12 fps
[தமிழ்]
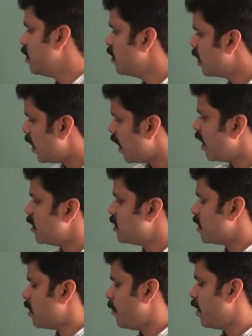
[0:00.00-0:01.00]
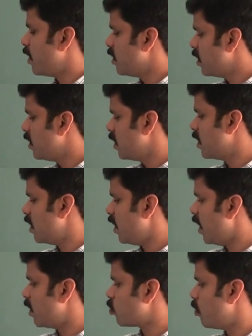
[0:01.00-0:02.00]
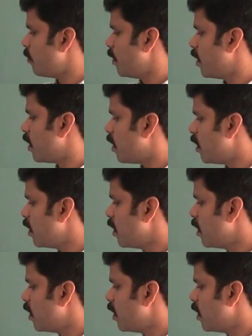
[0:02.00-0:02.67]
இது என்ன ஆன்சர் அப்படின்னா இது இதுக்கு என்ன அர்த்தம் அப்படின்னா